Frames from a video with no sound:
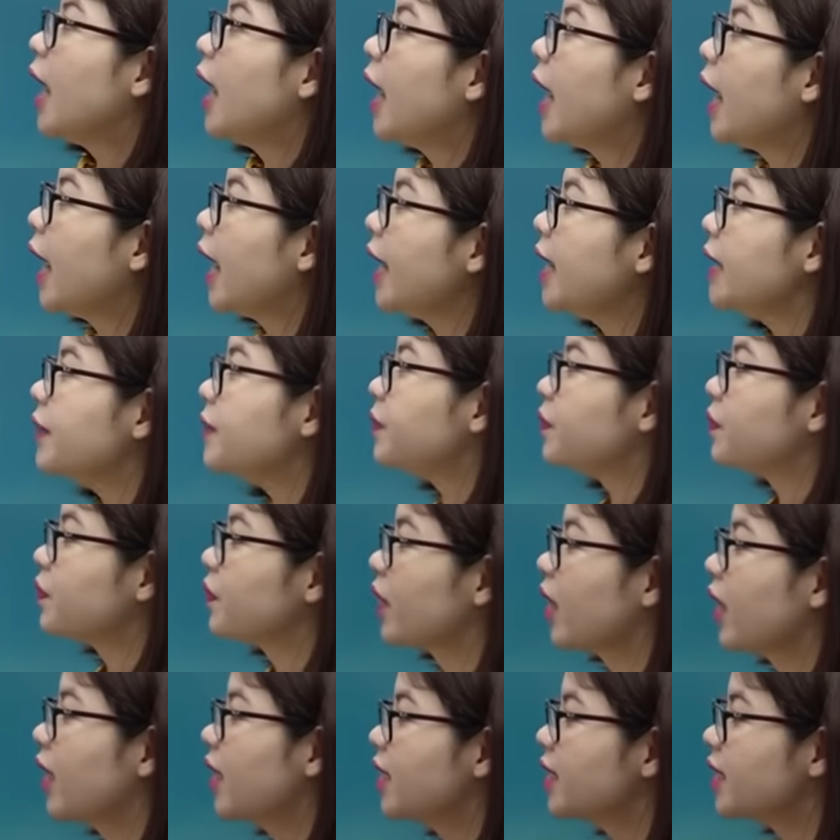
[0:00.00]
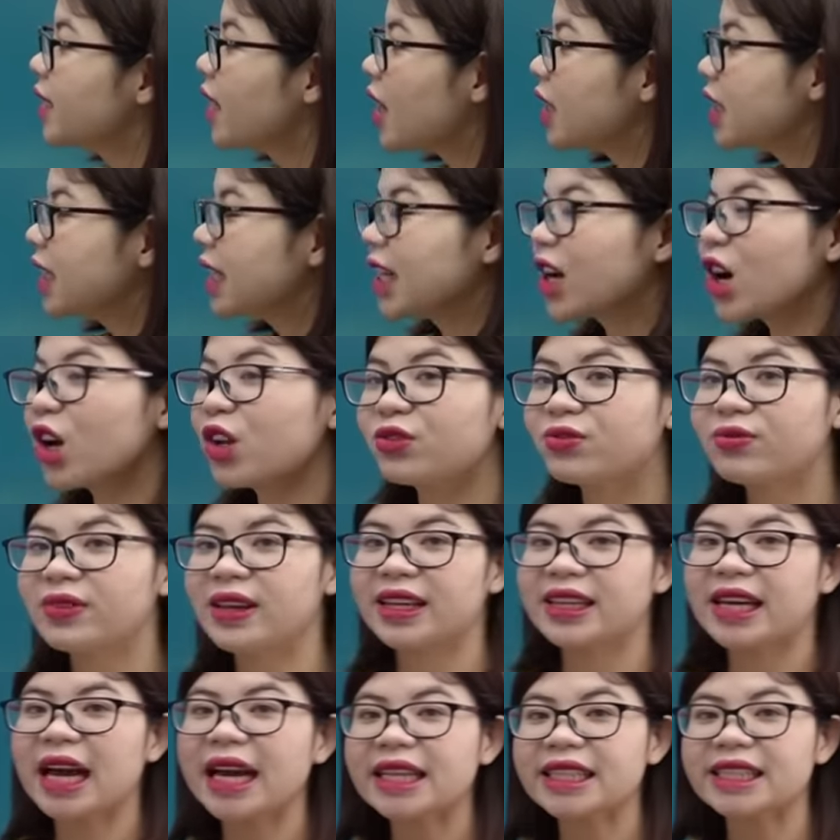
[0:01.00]
hay rồi thế còn
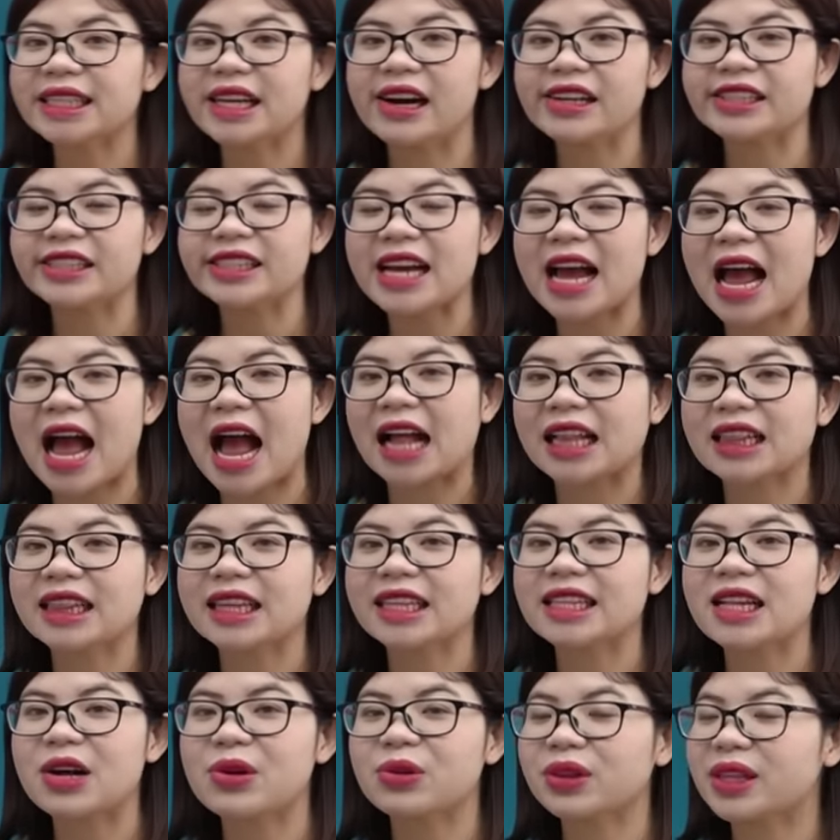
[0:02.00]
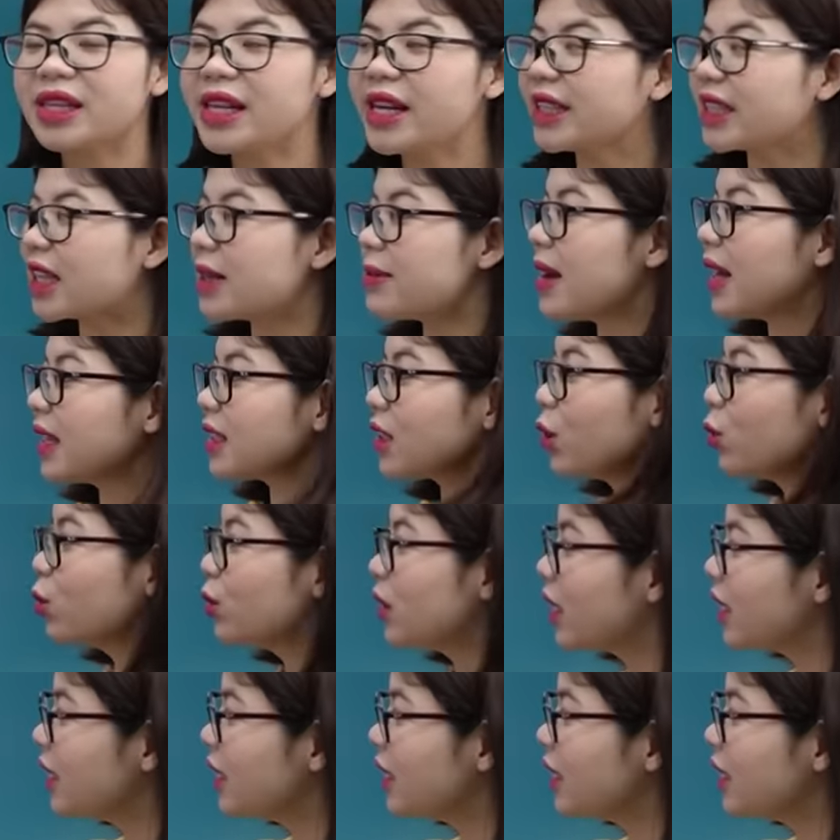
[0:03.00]
về cách nhớ chữ Hán thì đầu tiên các bạn cũng